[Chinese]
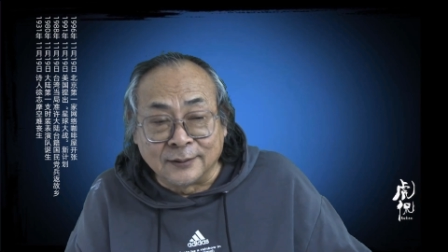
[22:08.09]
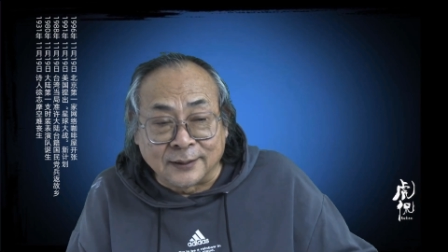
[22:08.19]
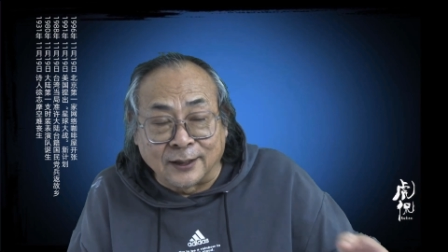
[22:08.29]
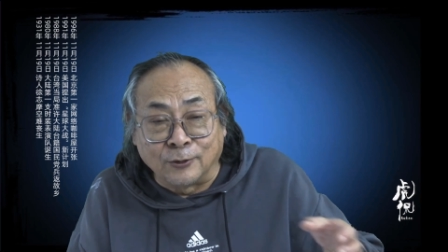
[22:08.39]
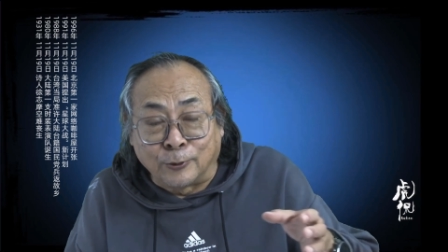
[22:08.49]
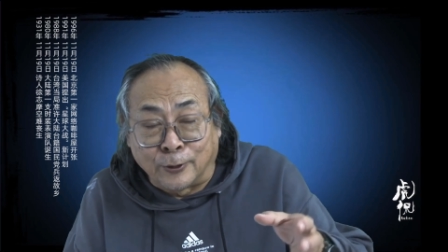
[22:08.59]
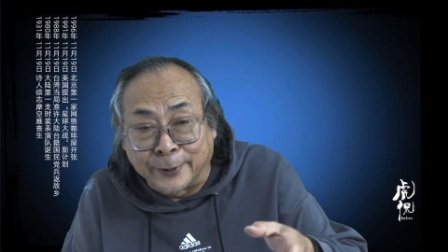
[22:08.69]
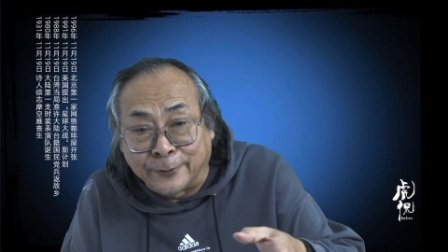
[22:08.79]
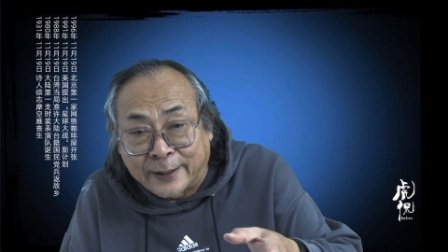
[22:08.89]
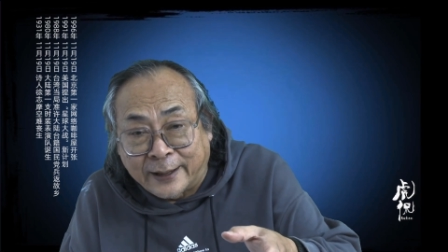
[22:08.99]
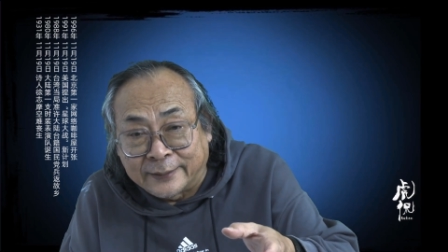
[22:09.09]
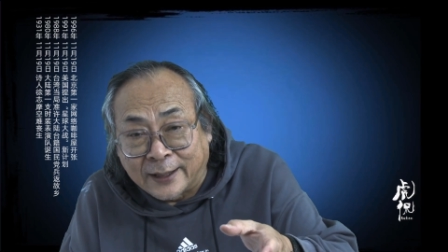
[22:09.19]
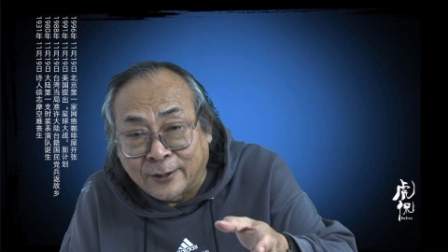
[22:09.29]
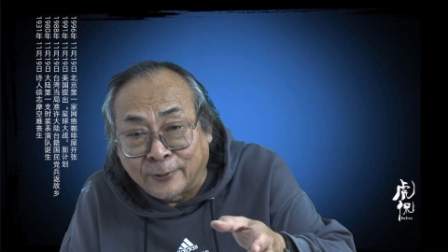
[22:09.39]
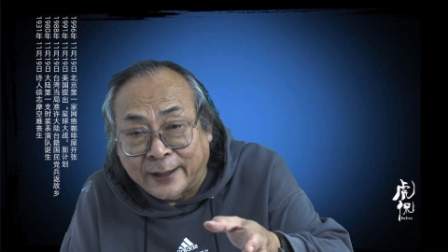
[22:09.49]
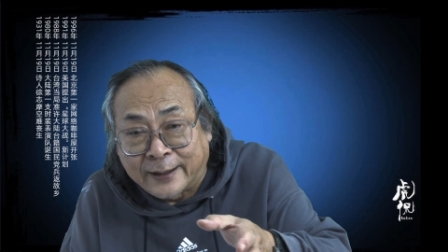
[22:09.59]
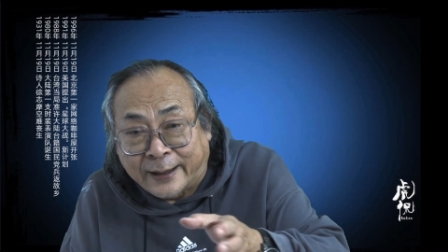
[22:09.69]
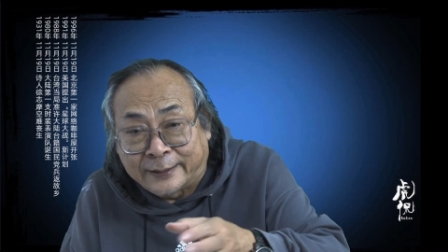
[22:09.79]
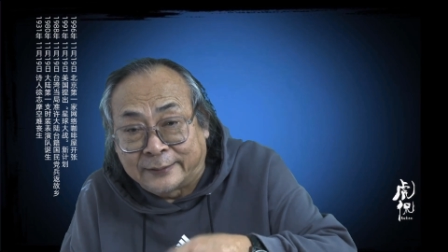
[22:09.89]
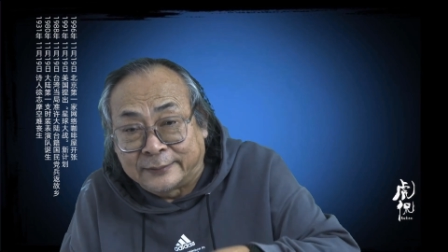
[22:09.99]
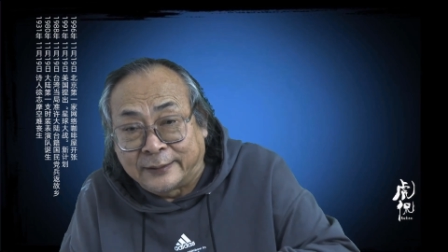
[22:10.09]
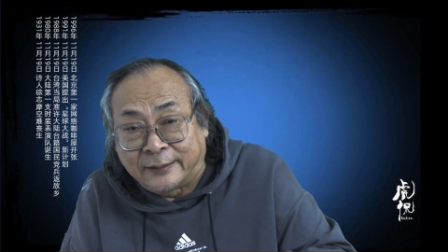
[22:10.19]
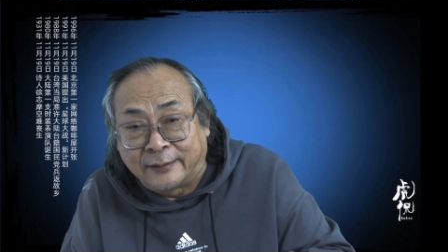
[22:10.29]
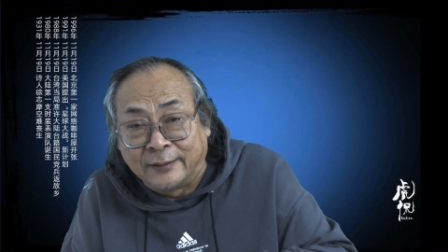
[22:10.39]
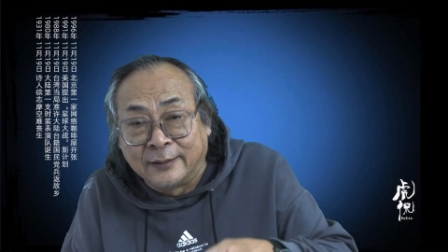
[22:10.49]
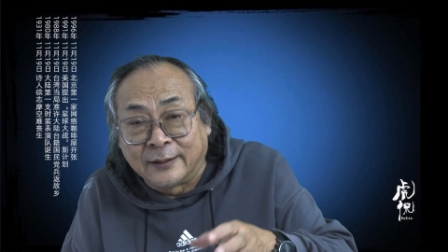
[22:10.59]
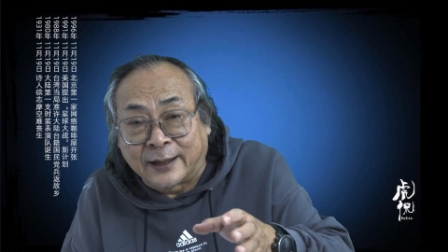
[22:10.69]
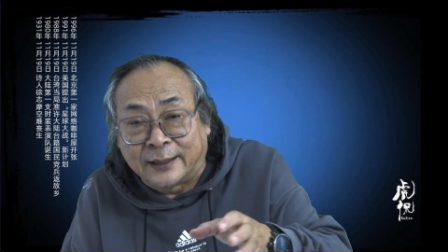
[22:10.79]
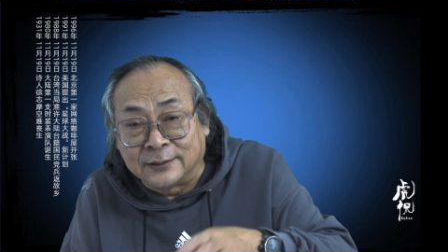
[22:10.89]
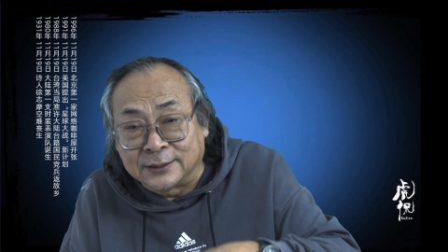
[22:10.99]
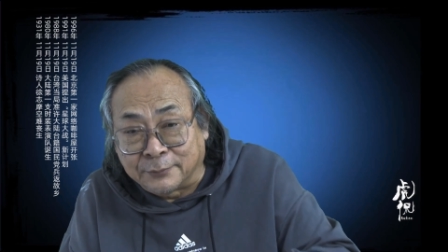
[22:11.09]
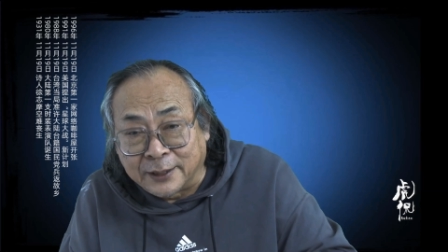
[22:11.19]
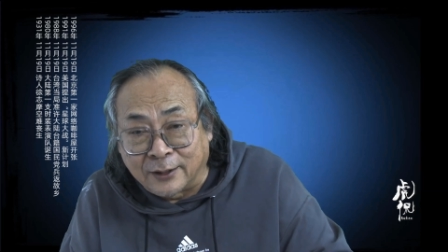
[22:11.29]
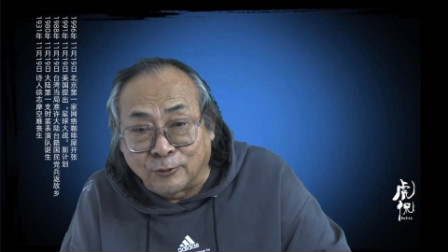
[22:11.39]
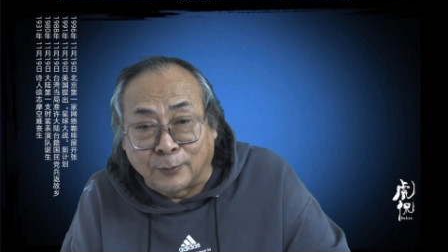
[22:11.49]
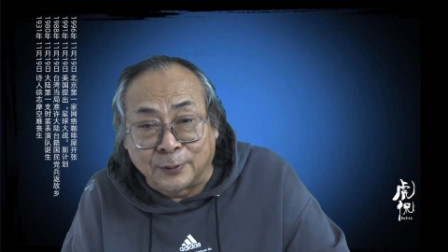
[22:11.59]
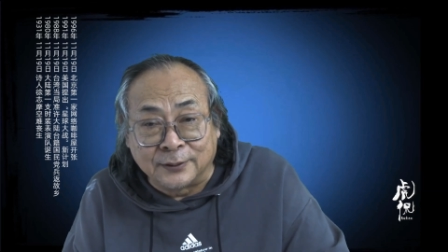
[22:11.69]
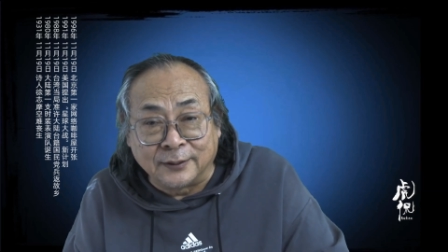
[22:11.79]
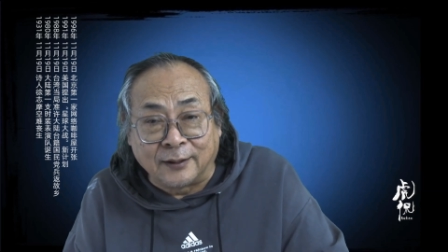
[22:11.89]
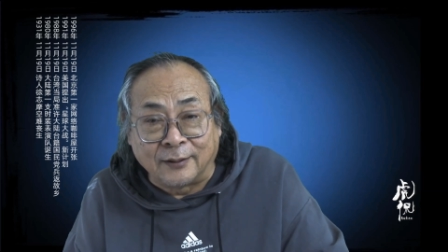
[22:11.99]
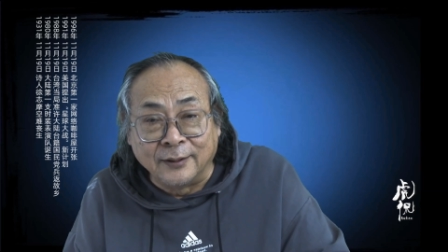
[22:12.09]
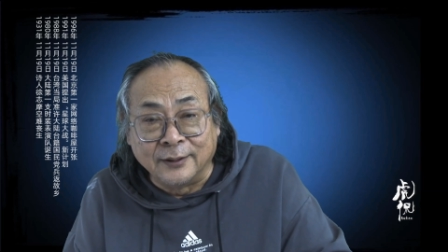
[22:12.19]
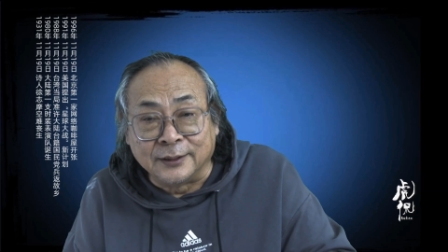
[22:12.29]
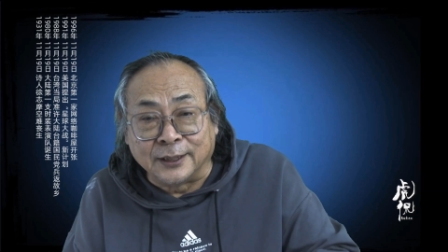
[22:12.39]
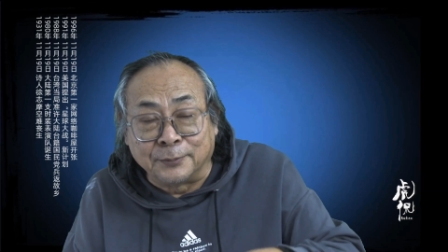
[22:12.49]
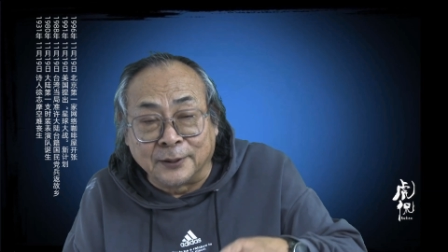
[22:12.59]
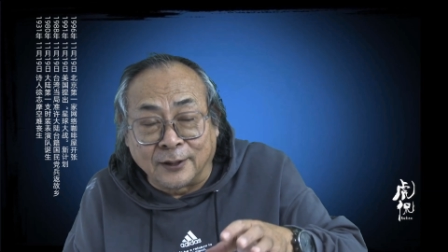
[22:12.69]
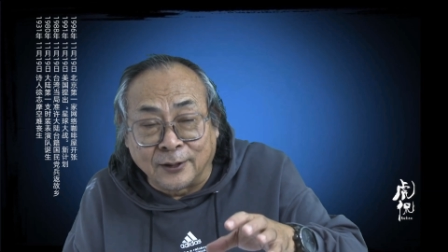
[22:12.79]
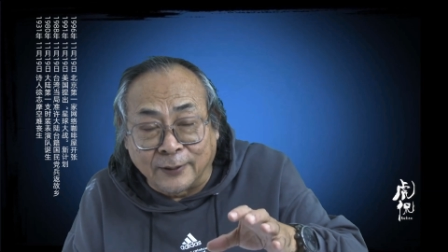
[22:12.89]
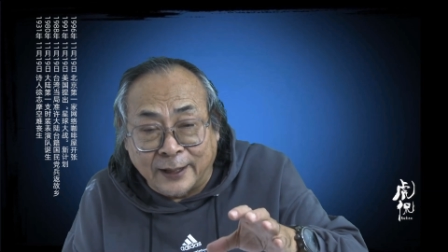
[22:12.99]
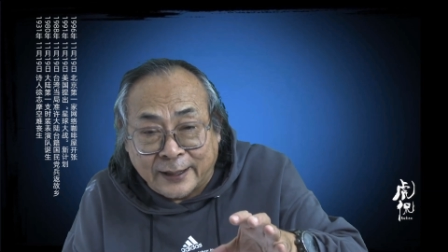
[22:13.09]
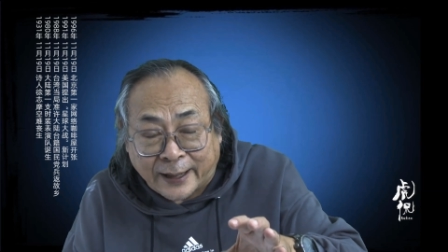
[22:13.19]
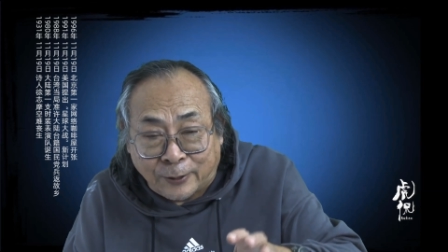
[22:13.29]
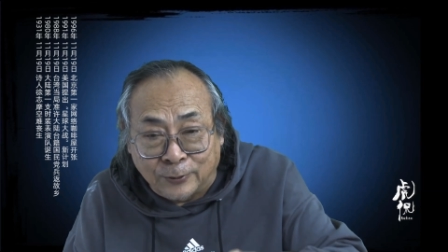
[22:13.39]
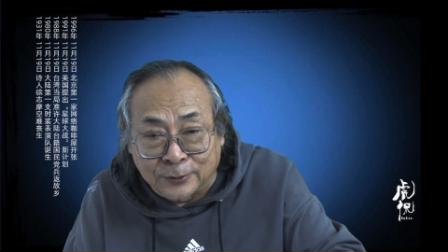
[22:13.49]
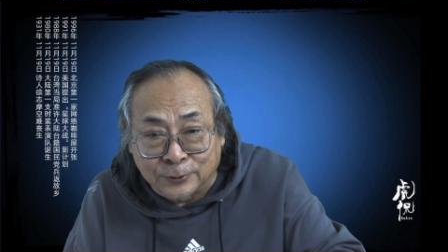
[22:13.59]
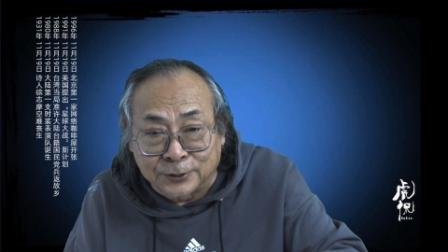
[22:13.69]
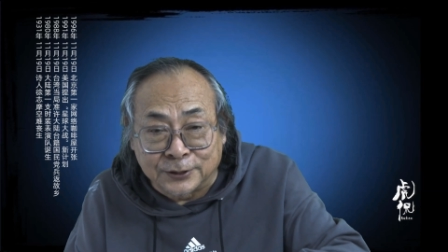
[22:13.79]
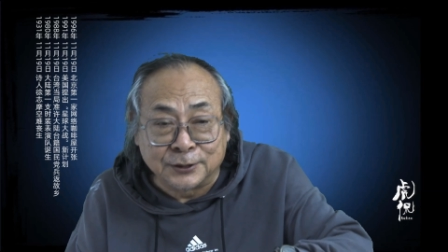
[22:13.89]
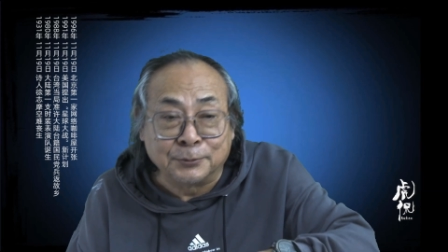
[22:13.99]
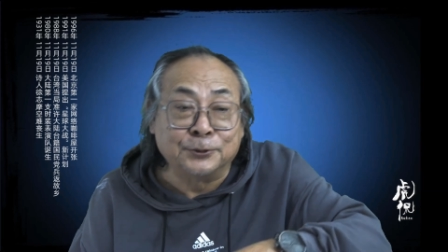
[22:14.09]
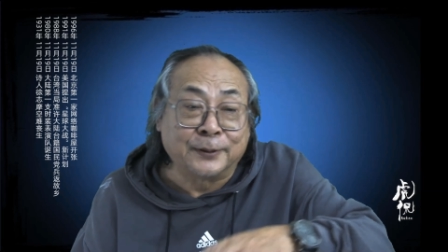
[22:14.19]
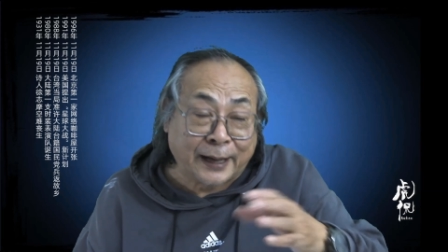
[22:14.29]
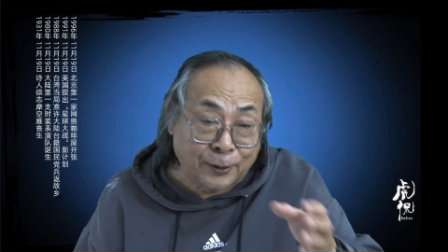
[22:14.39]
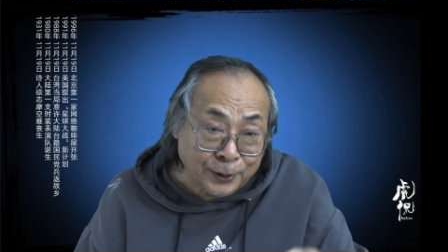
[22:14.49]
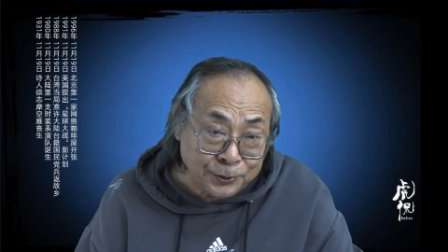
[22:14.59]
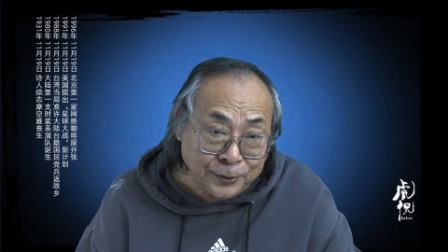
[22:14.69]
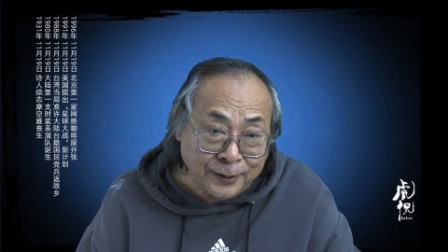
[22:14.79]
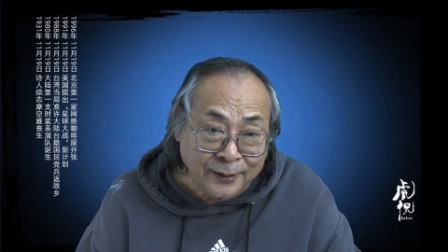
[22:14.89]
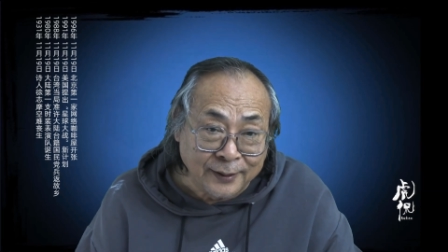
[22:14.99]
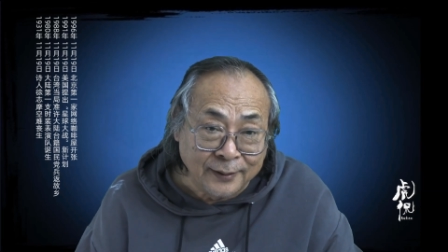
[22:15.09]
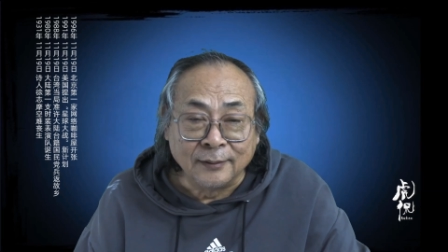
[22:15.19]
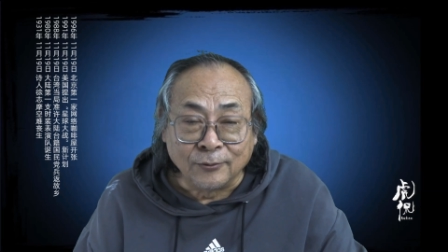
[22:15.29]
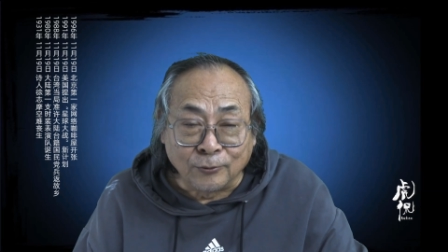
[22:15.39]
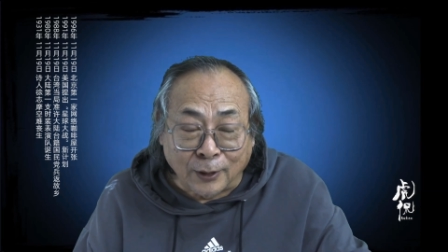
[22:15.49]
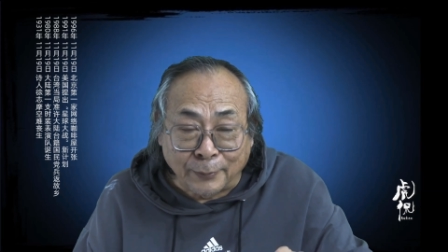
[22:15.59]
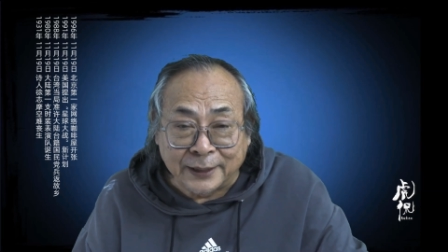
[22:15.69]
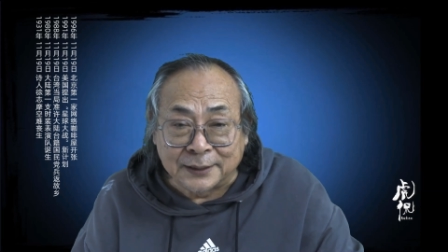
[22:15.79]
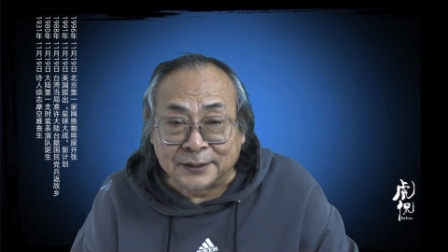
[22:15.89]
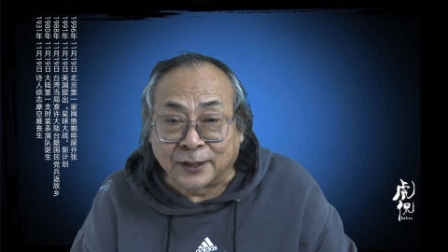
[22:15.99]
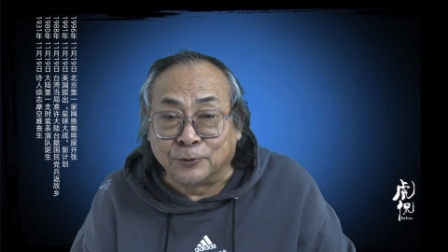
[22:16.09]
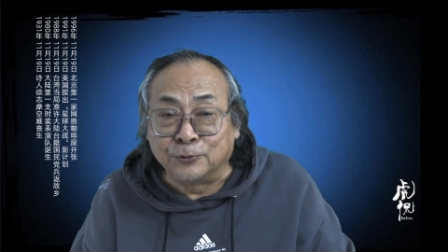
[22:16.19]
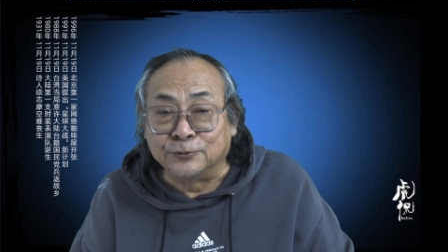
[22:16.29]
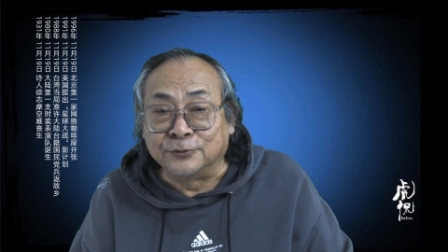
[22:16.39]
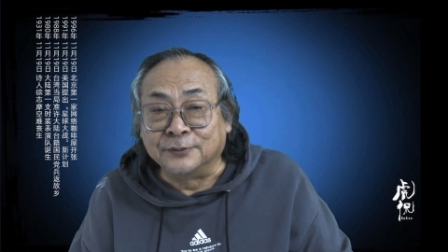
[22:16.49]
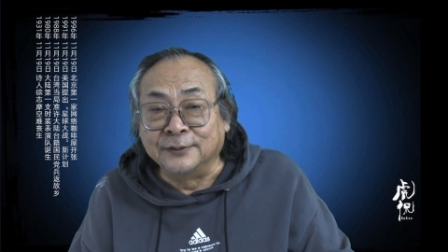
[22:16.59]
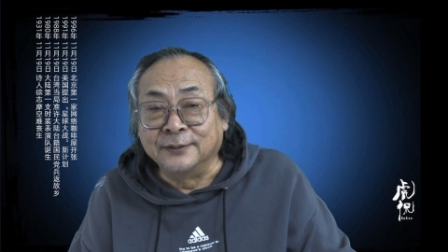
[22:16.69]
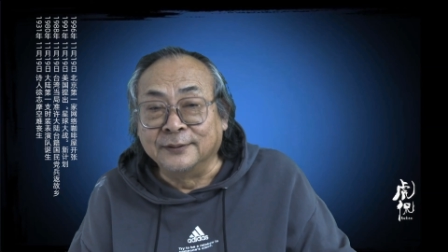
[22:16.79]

当然，我没有看他后来改成的啊，改成什么样我不知道，也不知道后来改过的东西是不是又改回去，我没那闲工夫，